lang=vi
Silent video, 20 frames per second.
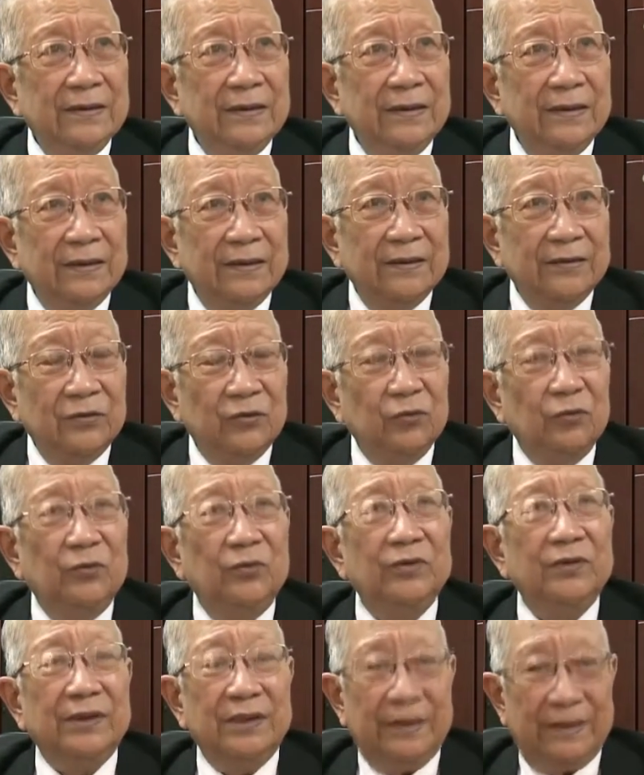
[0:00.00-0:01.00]
hiện tượng run
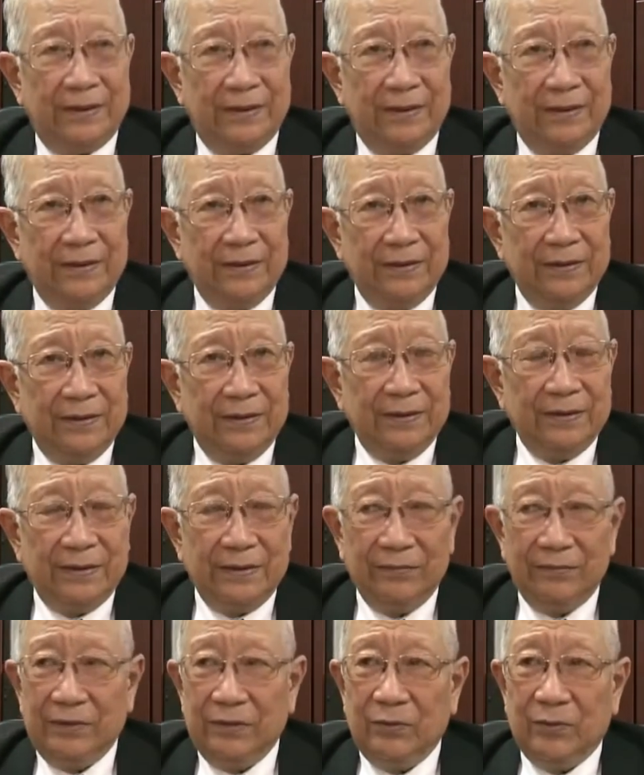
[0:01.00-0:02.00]
nó xảy ra
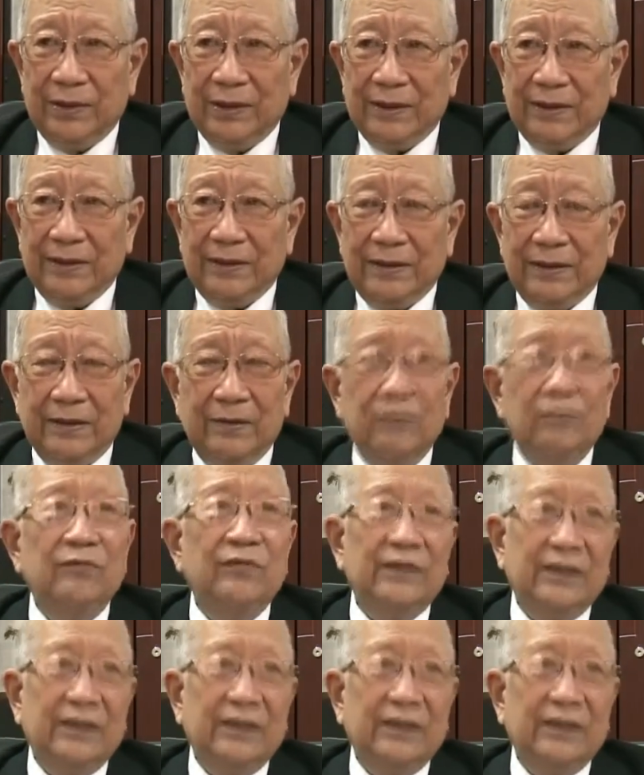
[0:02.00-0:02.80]
trong những hoàn cảnh không